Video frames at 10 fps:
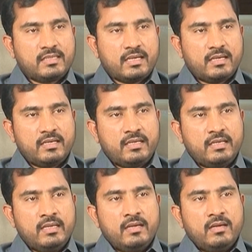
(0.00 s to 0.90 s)
సార్ అని
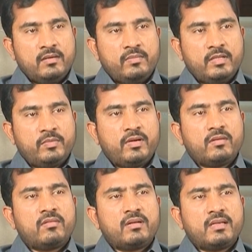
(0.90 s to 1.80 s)

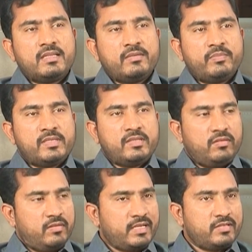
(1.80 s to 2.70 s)
బతిమాలుకుంటున్నారని చెప్పేసి
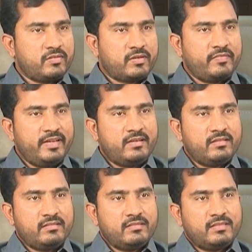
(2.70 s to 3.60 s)
లోకేష్ ఒక ట్వీట్
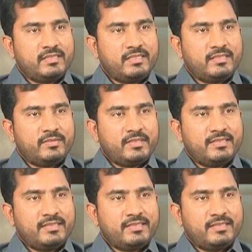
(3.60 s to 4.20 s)
చేశారు